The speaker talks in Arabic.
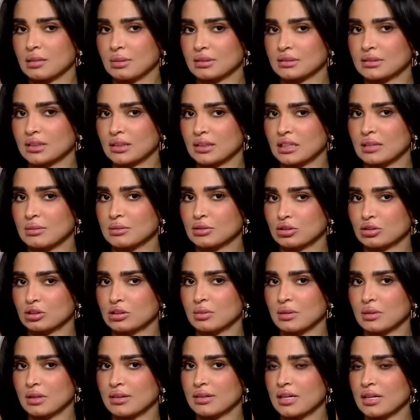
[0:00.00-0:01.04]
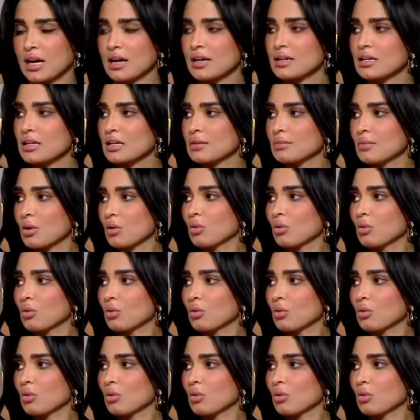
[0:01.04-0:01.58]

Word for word: طبعا تقريبا تعتبر ثاني